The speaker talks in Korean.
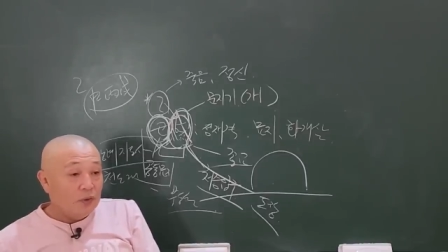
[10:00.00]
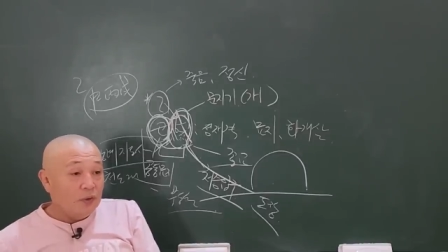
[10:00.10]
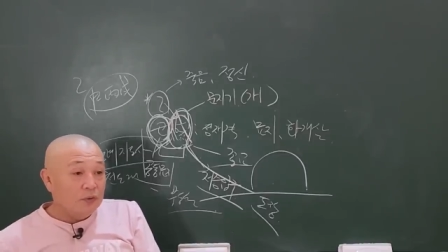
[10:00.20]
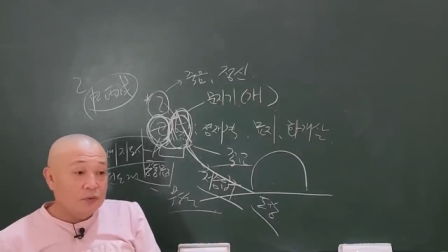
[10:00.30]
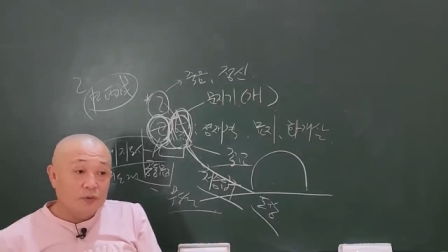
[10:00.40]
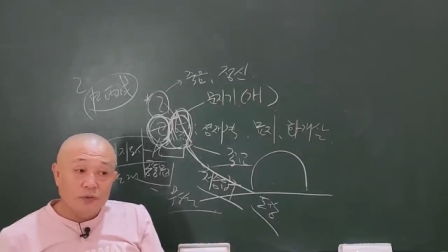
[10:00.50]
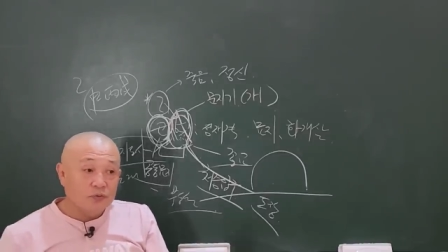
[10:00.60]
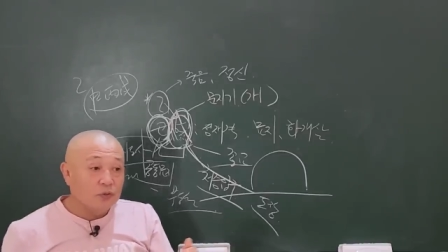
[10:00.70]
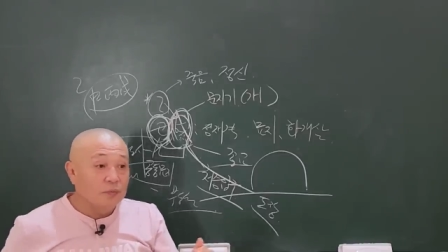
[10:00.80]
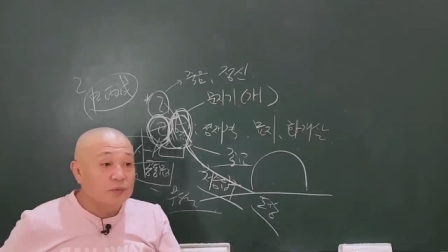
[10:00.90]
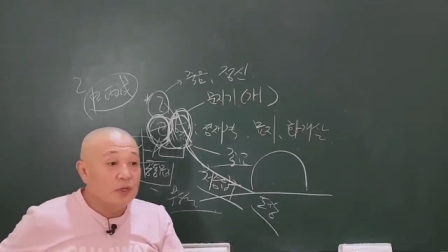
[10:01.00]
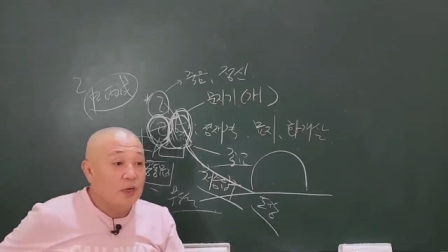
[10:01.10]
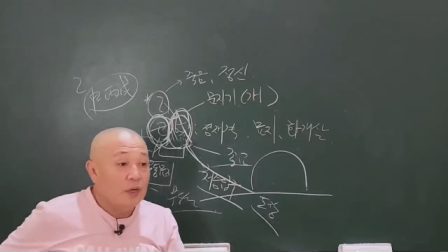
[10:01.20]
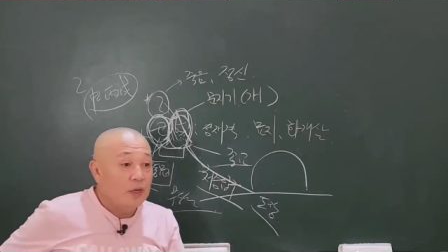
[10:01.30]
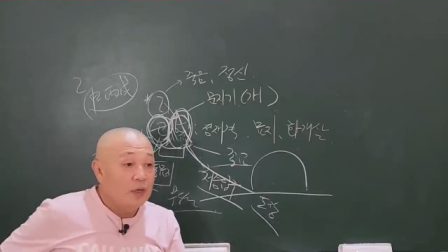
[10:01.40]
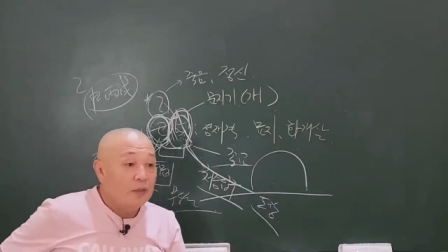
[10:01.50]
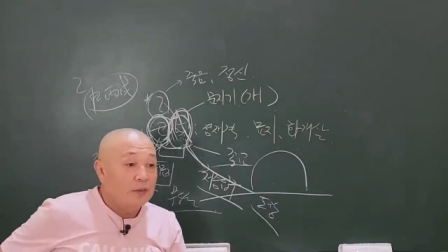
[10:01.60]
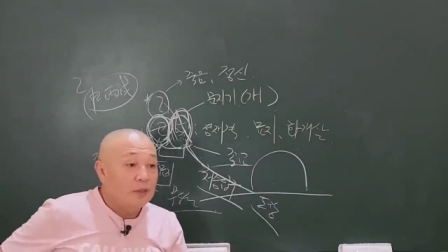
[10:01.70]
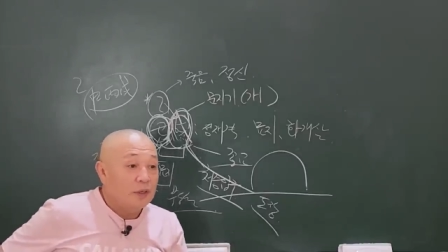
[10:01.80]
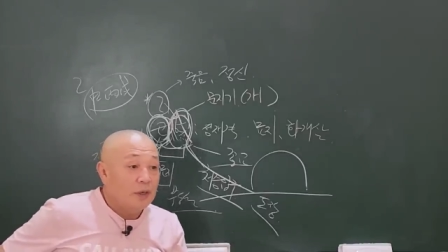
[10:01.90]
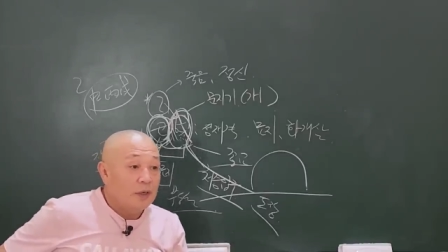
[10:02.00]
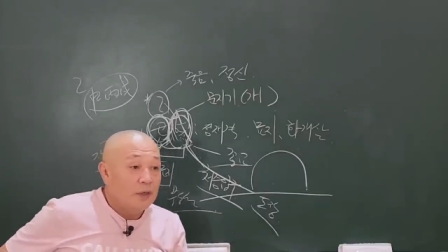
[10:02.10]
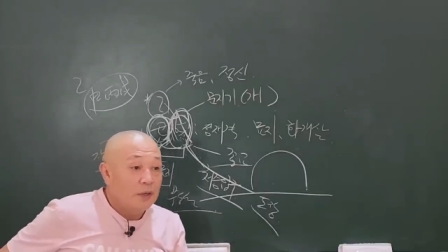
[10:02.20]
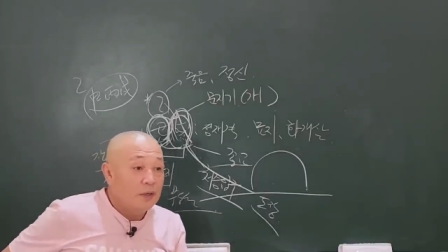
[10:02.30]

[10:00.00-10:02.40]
어쩔 수가 없잖아, 내가.